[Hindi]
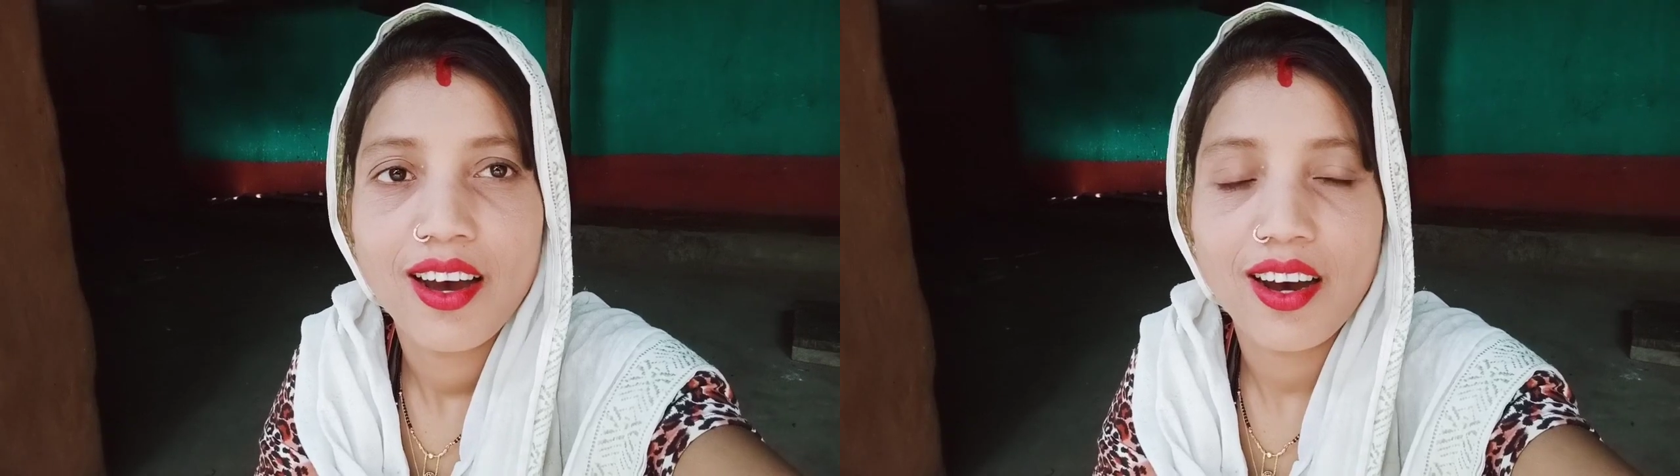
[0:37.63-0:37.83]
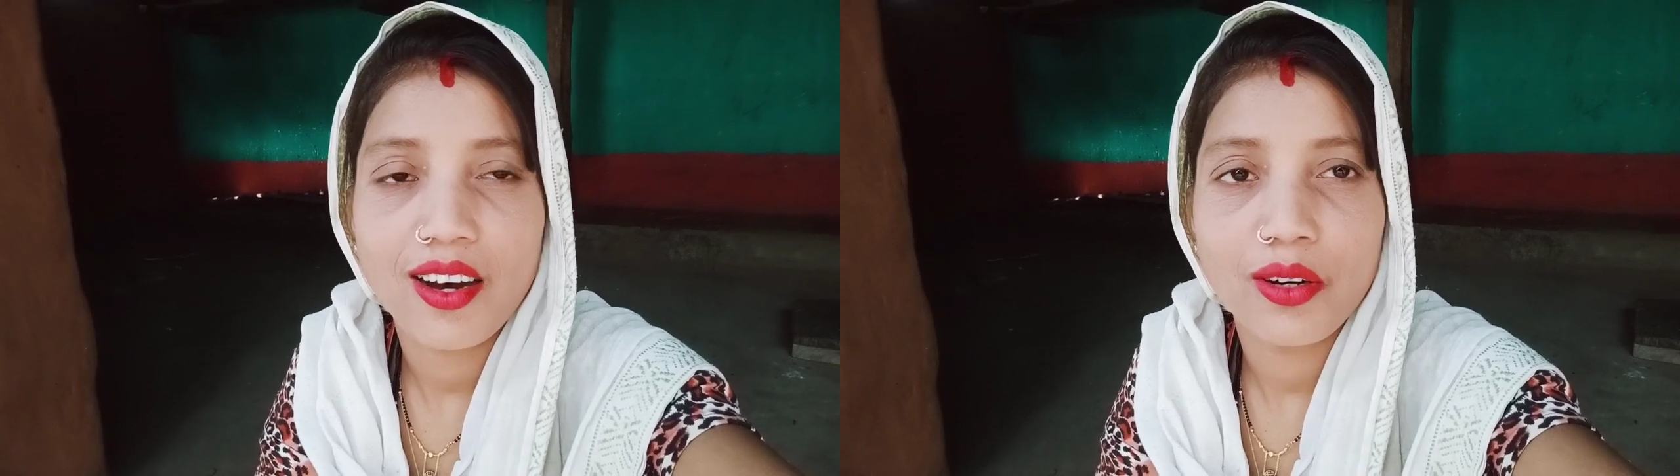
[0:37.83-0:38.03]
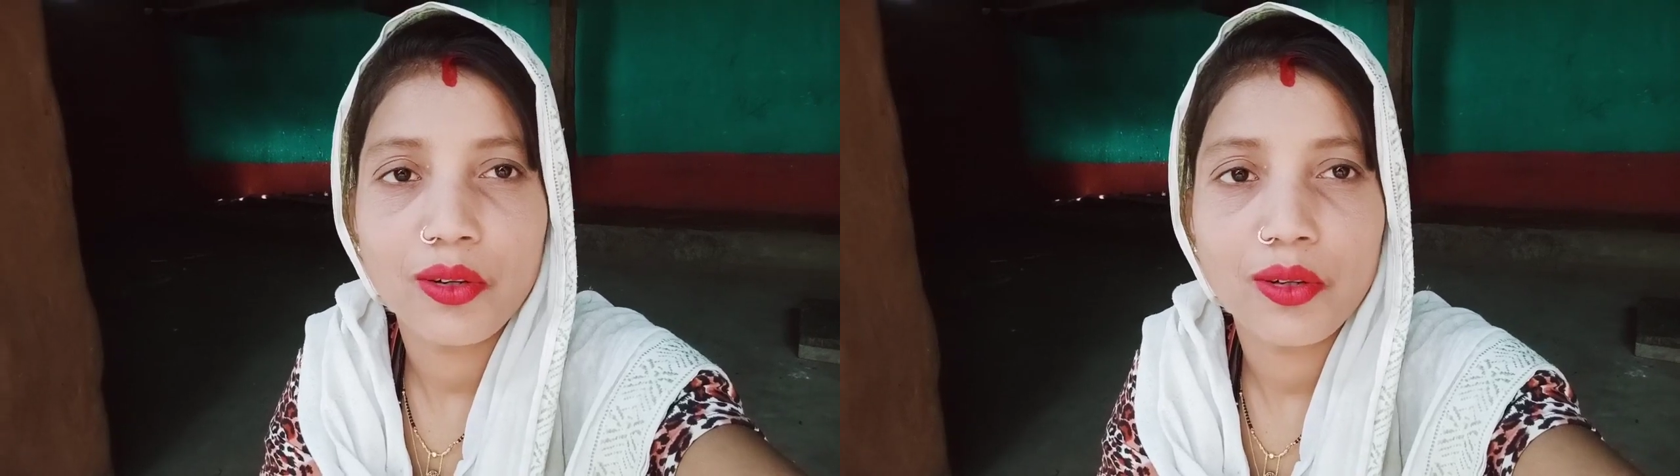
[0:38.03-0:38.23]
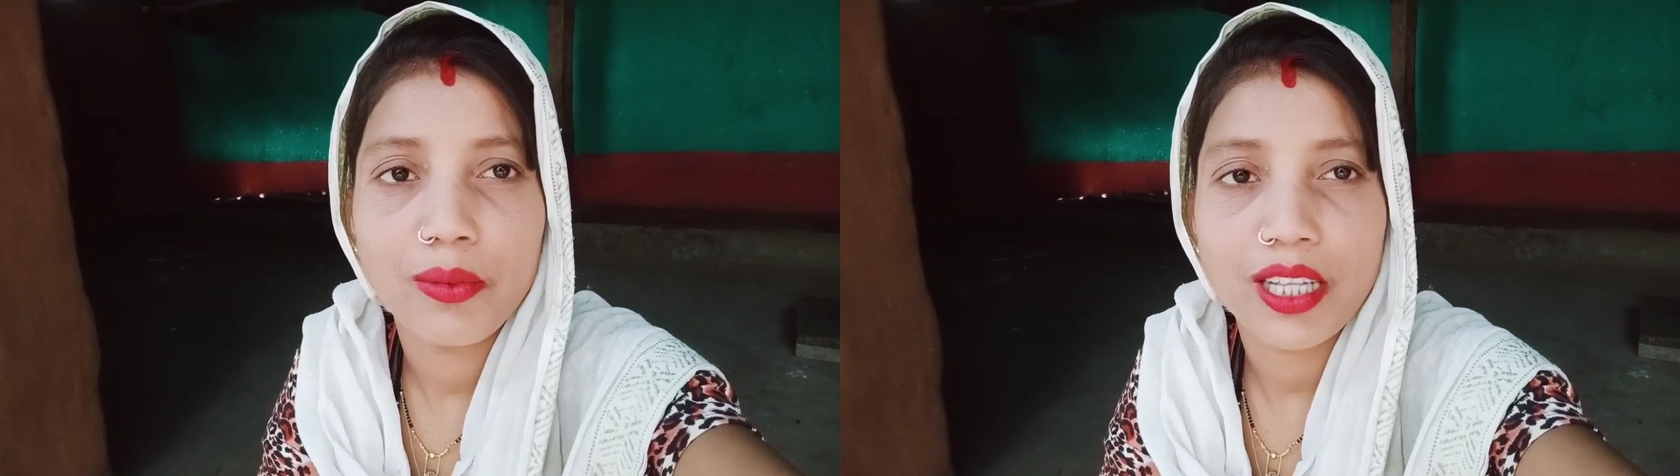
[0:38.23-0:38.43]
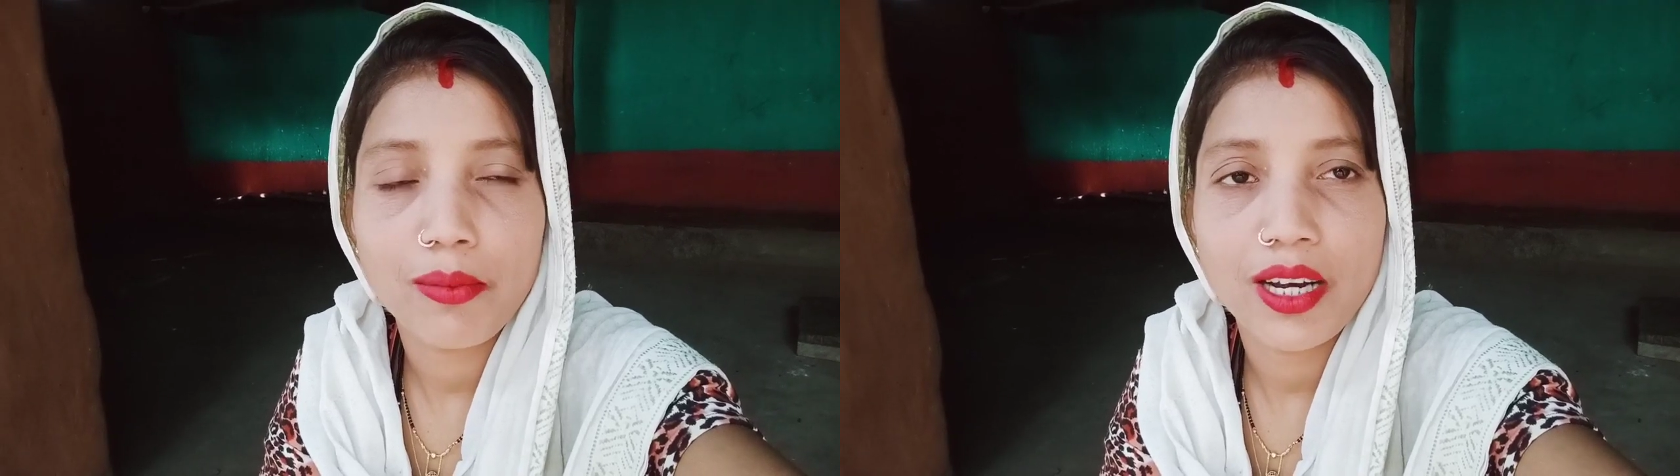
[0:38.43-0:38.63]
और
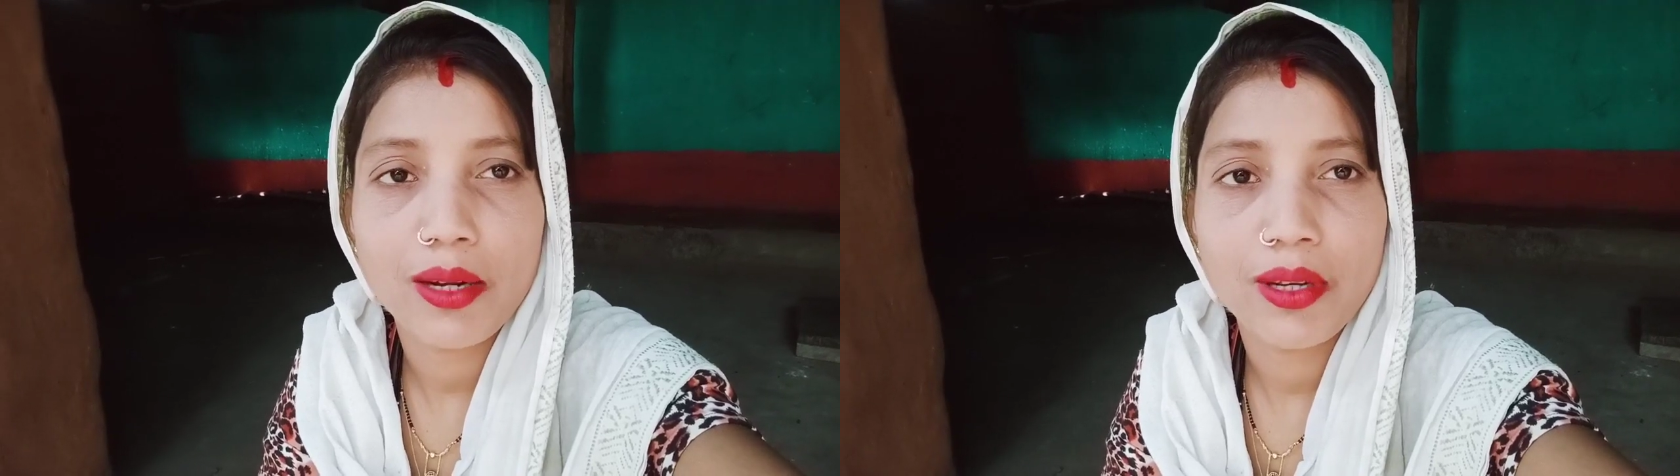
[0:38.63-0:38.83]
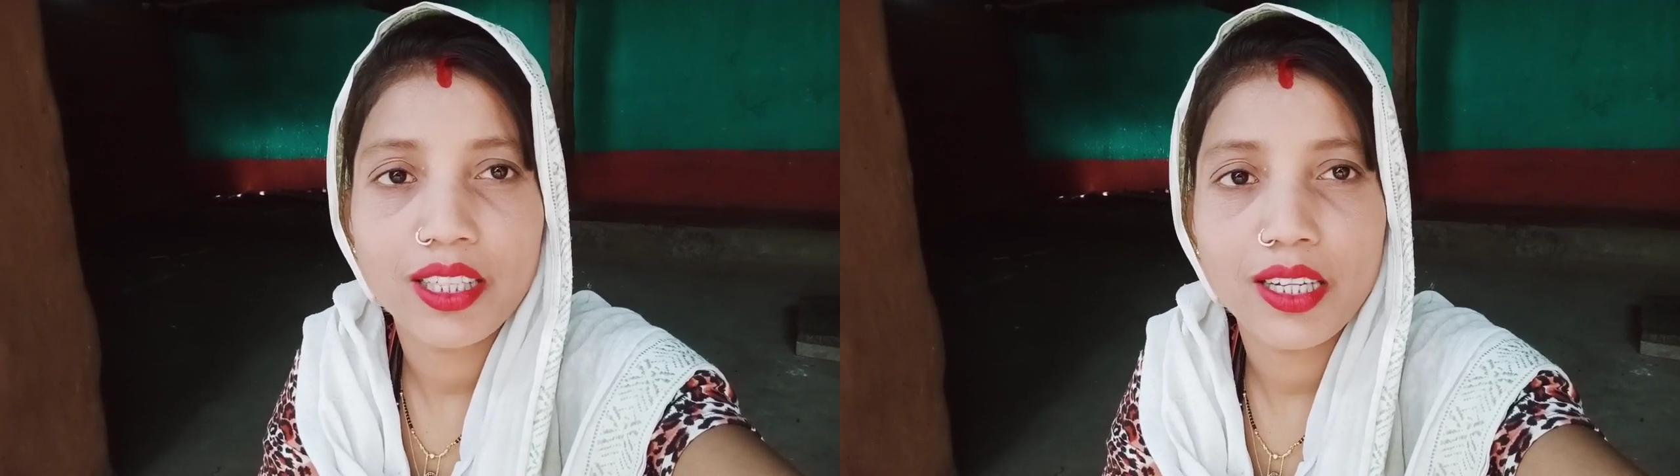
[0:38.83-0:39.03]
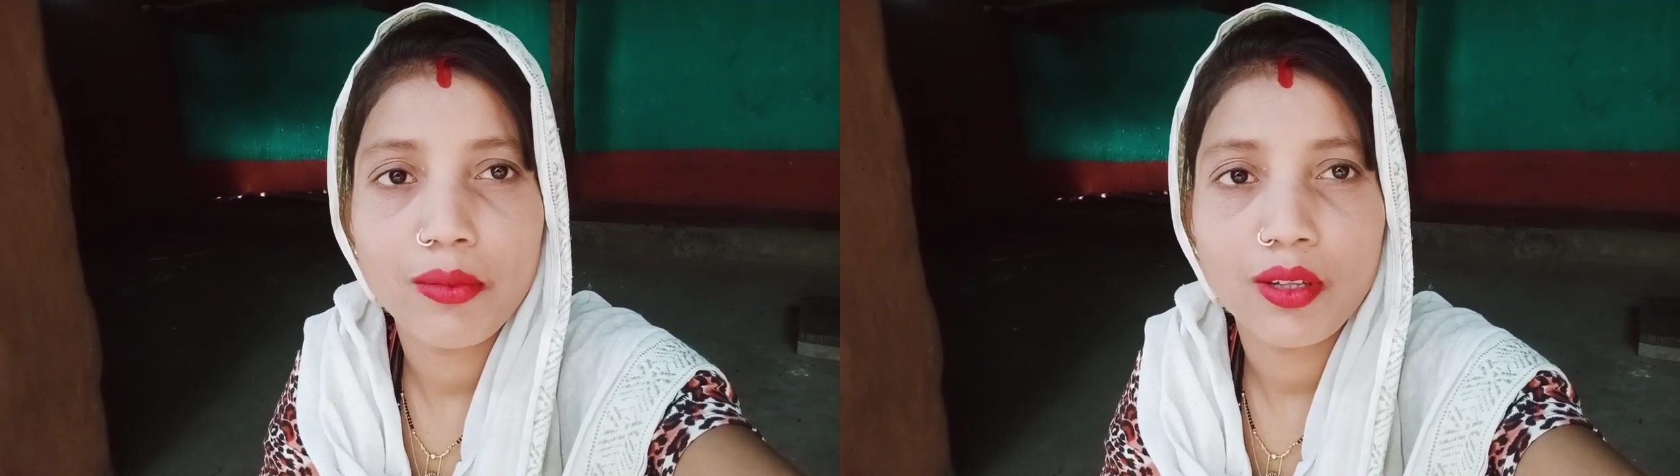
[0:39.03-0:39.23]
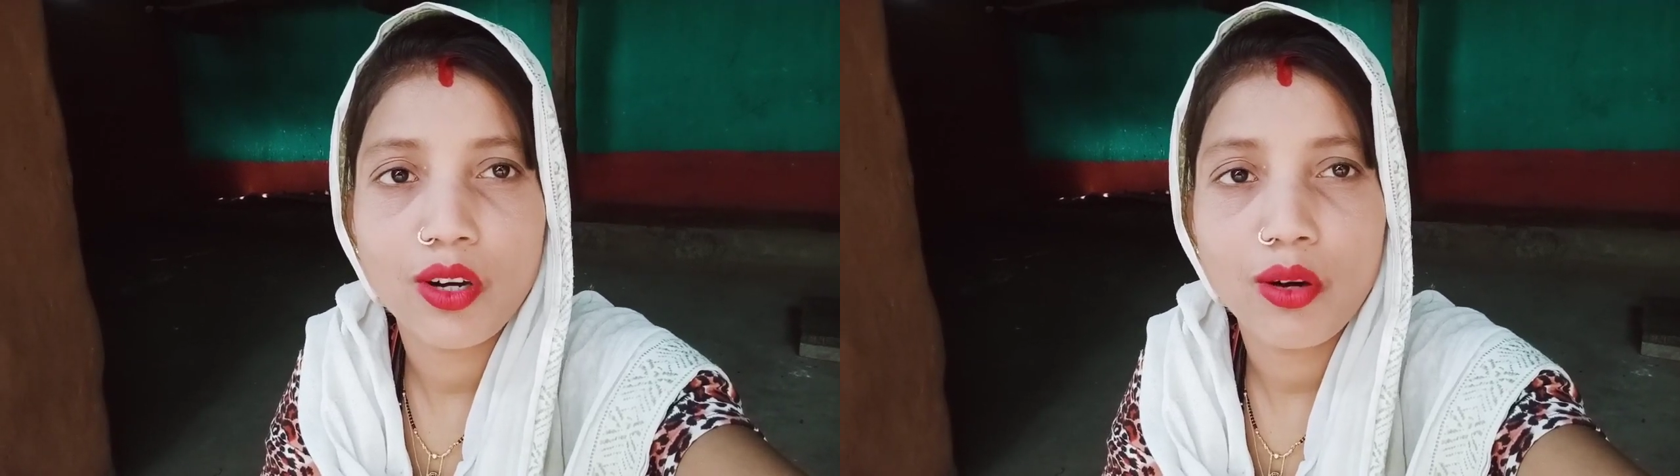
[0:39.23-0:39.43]
मतलब गर्मी के दिन में तो